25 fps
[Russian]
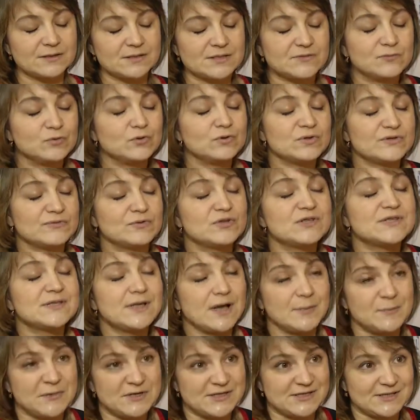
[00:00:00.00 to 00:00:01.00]
свой, свой
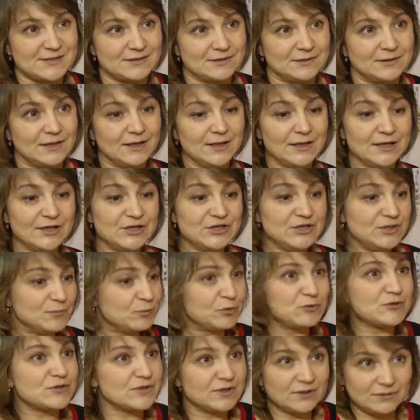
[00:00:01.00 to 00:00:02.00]
замысел. Не
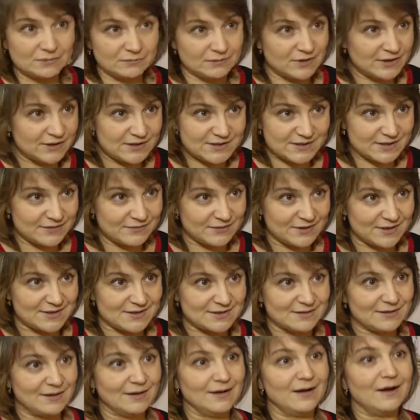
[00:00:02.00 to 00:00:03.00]
просто нарисовать,